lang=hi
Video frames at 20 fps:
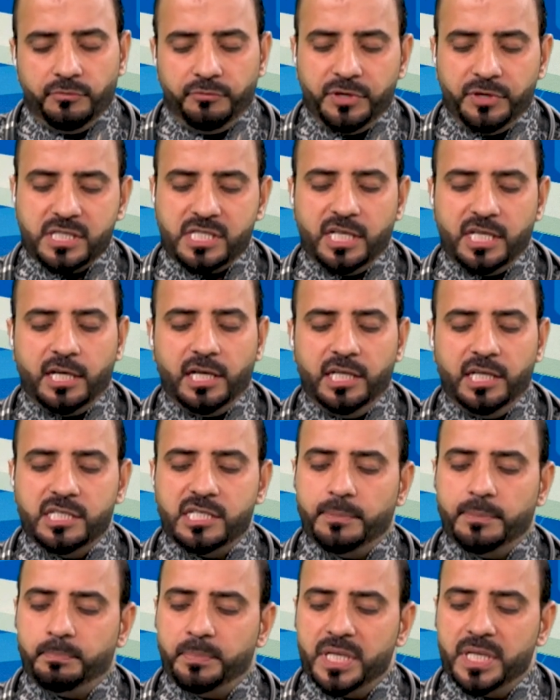फिज़िकली
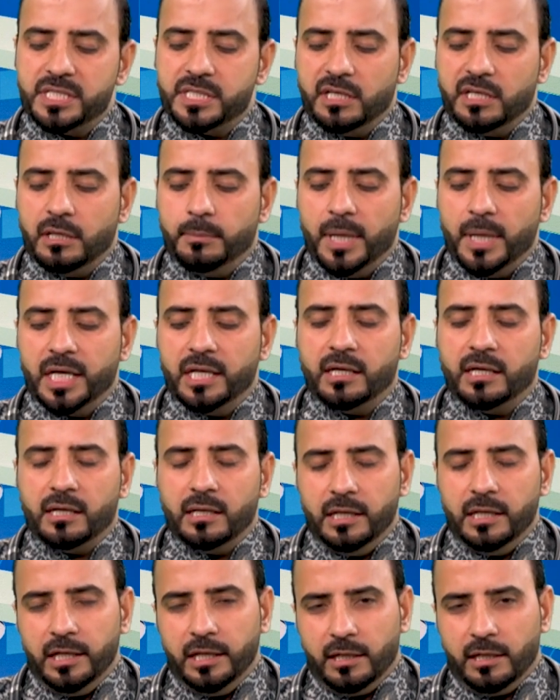जब पेशेंट हमारे
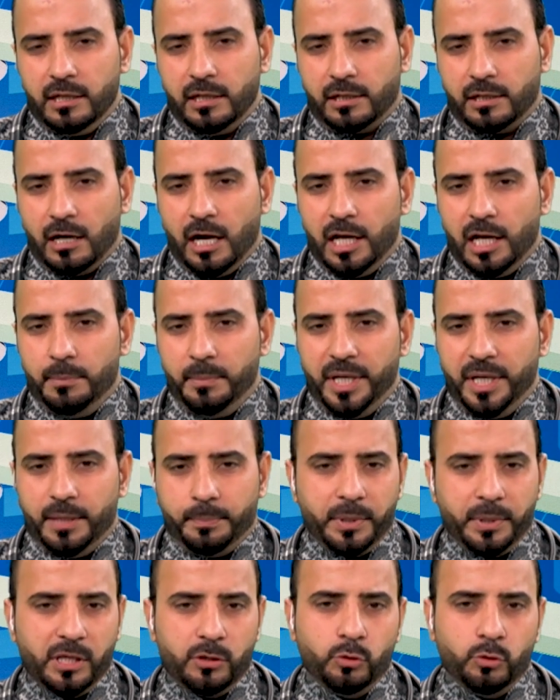क्लिनिकल ट्रायल में
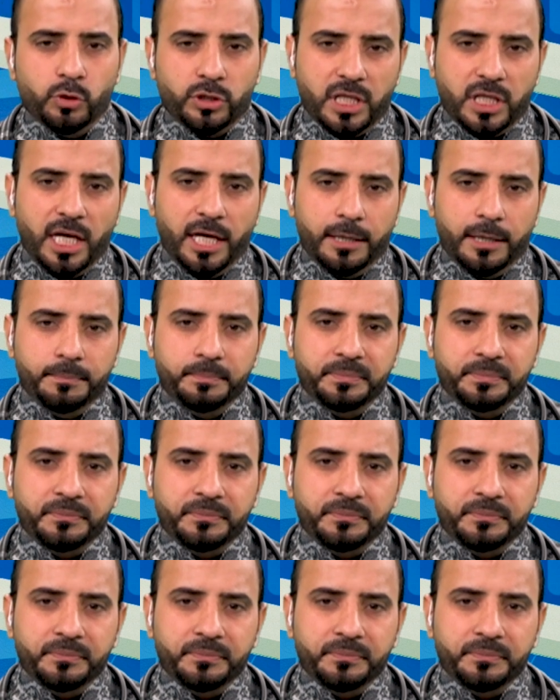अपेयर होता है